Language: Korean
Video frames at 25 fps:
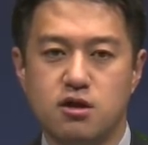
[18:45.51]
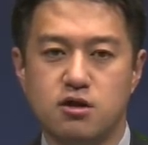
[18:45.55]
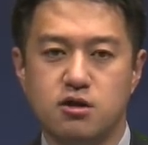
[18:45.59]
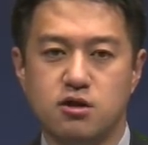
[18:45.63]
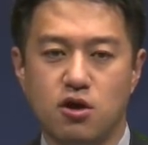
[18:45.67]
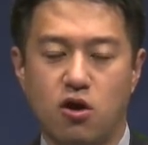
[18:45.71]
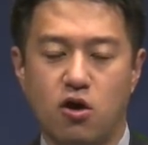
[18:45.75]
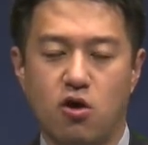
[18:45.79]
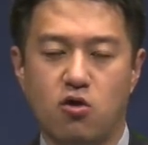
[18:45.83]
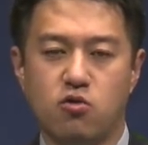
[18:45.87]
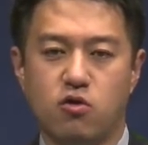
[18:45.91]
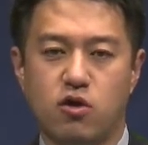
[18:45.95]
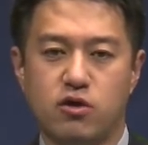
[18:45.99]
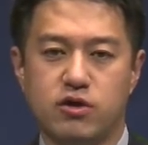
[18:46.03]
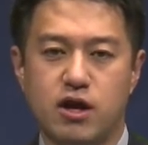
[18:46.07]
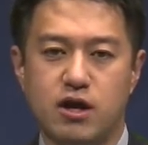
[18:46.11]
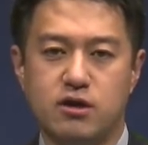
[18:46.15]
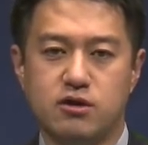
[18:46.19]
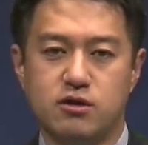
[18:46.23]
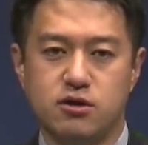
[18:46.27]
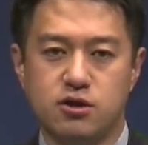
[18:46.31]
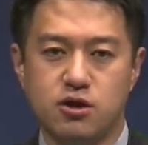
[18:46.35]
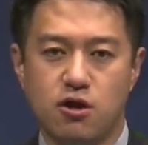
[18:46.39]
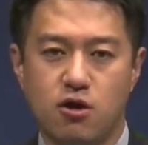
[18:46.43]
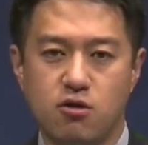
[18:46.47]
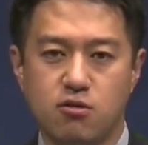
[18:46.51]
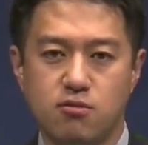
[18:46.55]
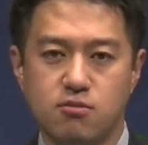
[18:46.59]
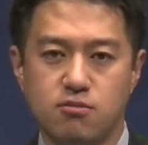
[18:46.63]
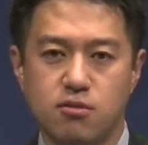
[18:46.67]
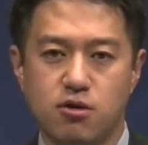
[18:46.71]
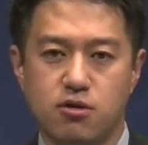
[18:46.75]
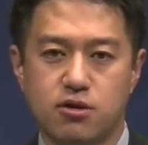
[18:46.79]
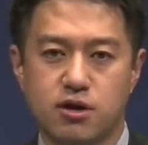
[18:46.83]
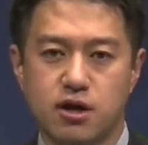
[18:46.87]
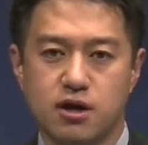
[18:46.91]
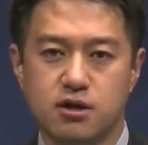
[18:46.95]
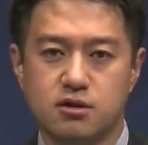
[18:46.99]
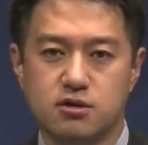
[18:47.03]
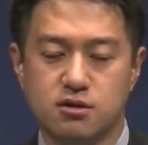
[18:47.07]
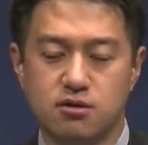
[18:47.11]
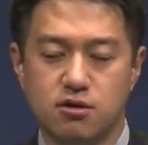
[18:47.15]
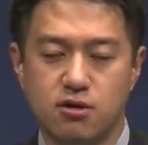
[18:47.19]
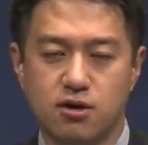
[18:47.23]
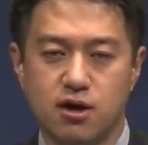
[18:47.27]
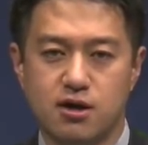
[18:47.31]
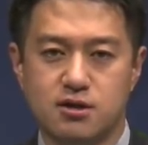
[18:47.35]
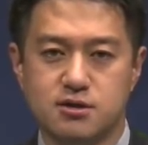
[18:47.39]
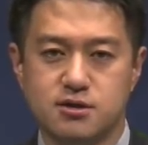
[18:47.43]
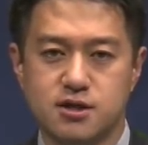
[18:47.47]
영원한 형벌에
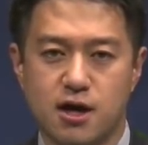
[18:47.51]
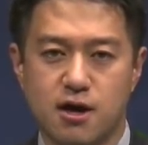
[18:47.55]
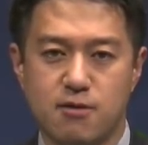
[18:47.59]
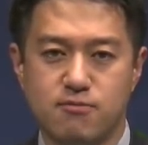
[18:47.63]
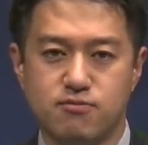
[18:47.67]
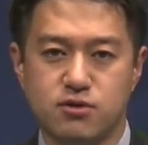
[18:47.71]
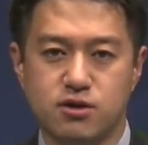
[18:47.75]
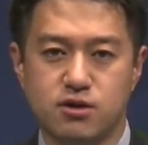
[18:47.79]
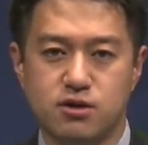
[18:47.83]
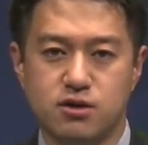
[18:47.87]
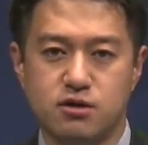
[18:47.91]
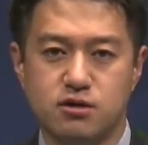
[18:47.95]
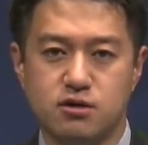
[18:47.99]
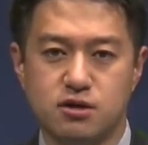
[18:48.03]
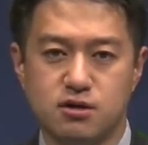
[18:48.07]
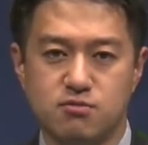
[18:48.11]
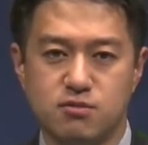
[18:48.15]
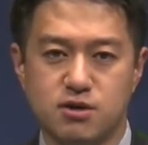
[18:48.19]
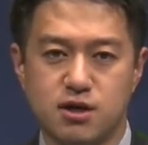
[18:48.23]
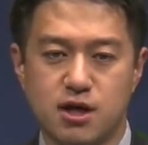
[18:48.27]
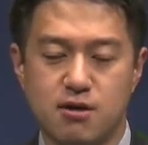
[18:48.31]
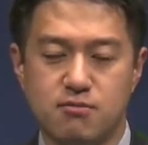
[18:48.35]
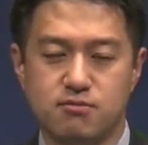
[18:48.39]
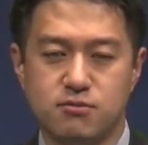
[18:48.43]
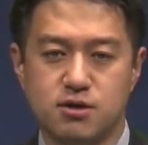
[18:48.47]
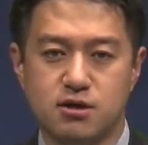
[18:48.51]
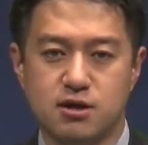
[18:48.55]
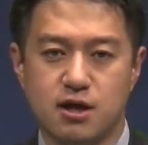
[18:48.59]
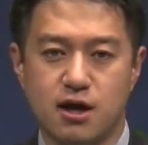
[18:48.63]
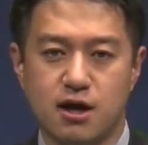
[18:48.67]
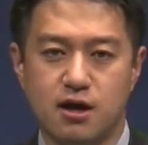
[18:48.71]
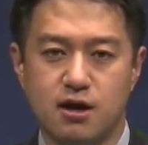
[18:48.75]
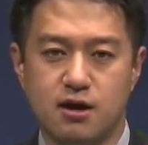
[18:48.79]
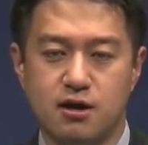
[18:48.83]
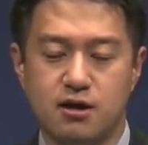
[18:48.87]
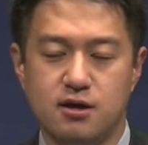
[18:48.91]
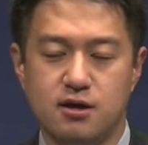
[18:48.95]
들어갈 사람들을 의미합니다.